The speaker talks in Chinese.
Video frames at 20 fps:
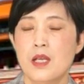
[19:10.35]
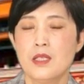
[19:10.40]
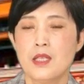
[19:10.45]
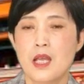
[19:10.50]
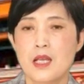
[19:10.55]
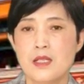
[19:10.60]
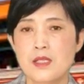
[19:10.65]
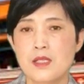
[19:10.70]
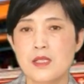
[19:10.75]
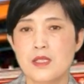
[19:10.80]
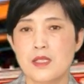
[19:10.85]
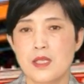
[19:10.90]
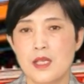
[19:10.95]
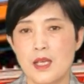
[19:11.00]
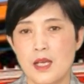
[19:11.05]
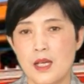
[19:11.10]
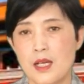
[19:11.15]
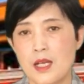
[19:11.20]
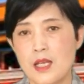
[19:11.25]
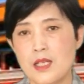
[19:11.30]
他自
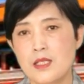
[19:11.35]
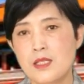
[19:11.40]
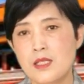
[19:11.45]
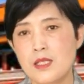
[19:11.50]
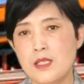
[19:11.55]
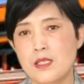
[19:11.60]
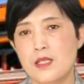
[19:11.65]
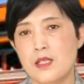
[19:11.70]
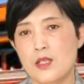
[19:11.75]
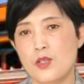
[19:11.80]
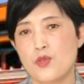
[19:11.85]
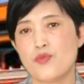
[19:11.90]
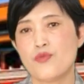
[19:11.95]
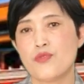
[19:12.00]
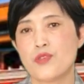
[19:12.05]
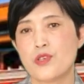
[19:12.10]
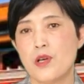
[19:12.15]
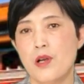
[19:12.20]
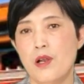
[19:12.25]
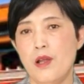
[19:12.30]
己给自己
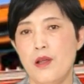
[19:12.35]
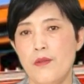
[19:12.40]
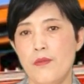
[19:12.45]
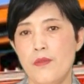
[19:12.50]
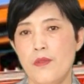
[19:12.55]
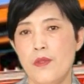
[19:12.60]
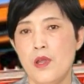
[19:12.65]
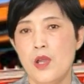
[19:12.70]
注射了，